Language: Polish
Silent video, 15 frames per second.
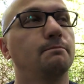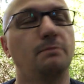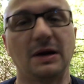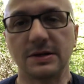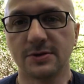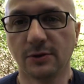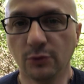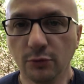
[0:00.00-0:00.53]

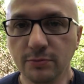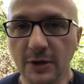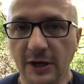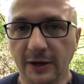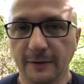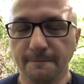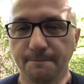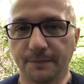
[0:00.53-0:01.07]
Bardzo
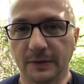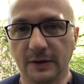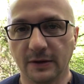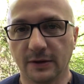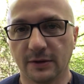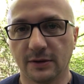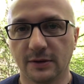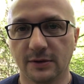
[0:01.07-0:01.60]
lubię
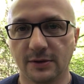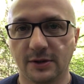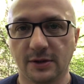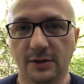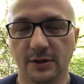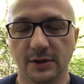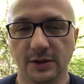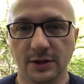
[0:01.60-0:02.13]
e,
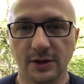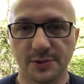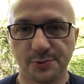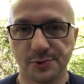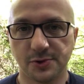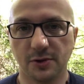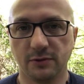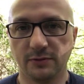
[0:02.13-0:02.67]
te
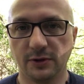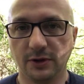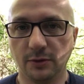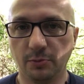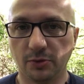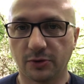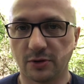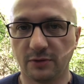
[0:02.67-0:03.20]
Jezusowe
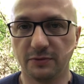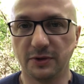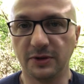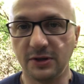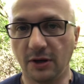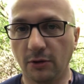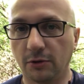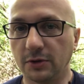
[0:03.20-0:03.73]
i Piotrowe
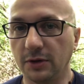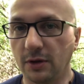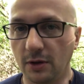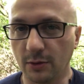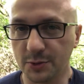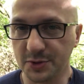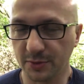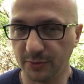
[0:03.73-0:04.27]
dialogi
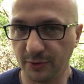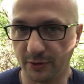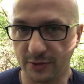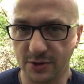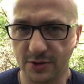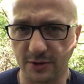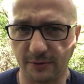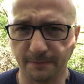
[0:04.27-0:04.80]
na
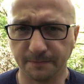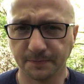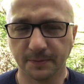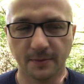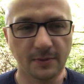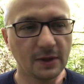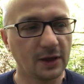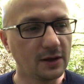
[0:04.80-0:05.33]
osobności.
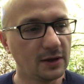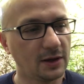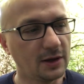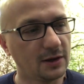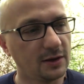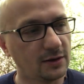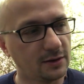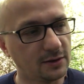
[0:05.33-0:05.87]

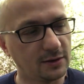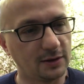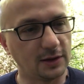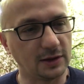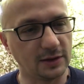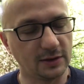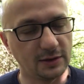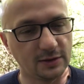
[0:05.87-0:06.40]
E,
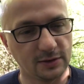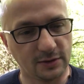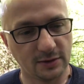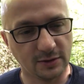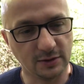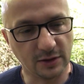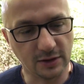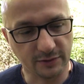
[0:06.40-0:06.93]

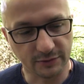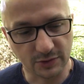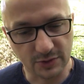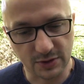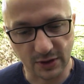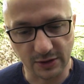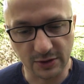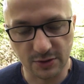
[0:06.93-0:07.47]
niedawno
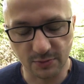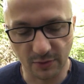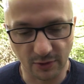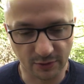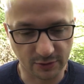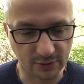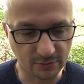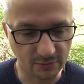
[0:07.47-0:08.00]
czytaliśmy
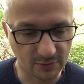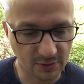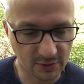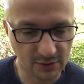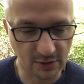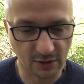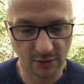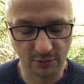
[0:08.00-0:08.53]
o tym
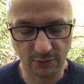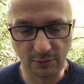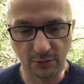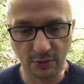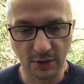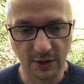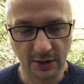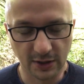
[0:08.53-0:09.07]

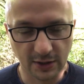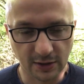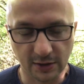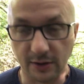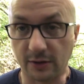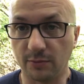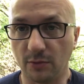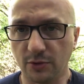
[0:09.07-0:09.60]
dialogu
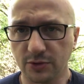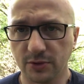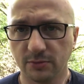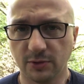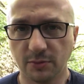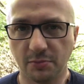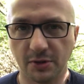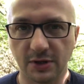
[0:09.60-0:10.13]
nad
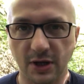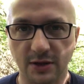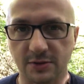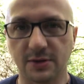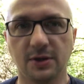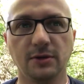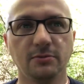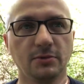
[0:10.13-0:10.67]
Morzem
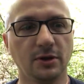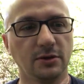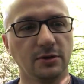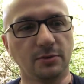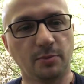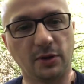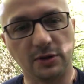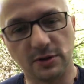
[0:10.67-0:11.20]
Tyberiackim,
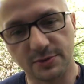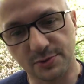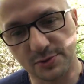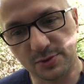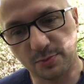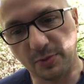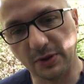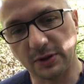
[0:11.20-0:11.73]
kiedy Pan
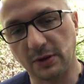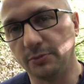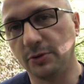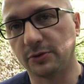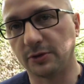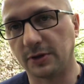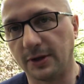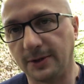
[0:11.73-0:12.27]
Jezus pyta
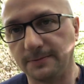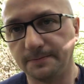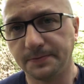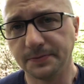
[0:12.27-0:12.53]
Piotra